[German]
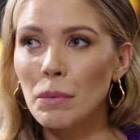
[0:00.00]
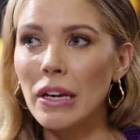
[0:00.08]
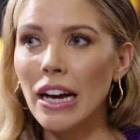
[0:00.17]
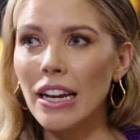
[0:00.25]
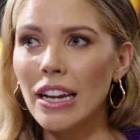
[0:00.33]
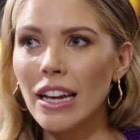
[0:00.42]
bin
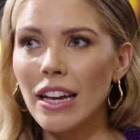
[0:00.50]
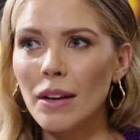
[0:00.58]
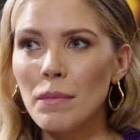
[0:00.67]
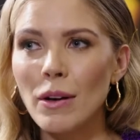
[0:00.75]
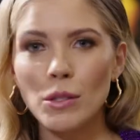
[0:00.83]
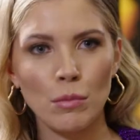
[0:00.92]
gerade
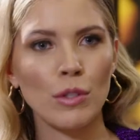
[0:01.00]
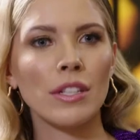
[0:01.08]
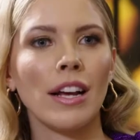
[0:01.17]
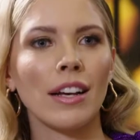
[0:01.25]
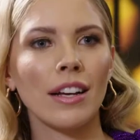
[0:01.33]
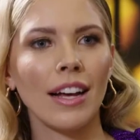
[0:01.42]
ähm, aus
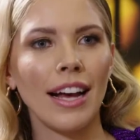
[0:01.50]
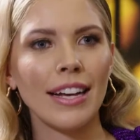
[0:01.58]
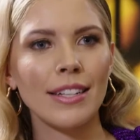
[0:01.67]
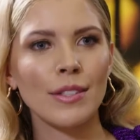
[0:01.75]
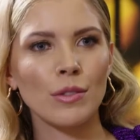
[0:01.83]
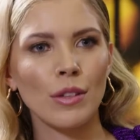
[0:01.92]
München
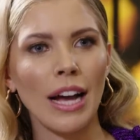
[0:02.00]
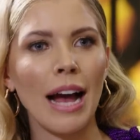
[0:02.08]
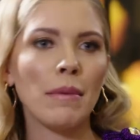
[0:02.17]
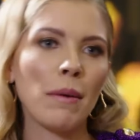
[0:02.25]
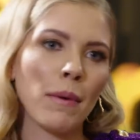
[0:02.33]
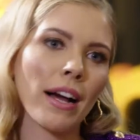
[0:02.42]
angereist und
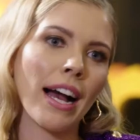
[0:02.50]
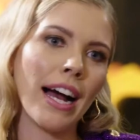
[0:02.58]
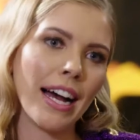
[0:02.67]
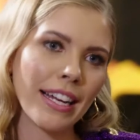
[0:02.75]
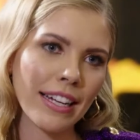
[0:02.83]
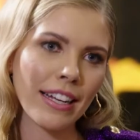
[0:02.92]
kam aber
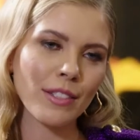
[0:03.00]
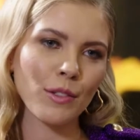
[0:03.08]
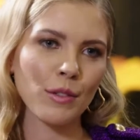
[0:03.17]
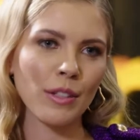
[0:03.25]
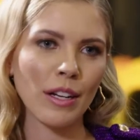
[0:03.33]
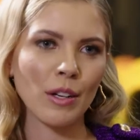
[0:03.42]
gerade
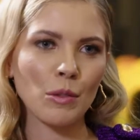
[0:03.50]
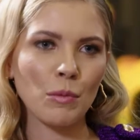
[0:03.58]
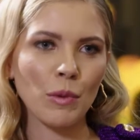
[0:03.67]
sozusagen aus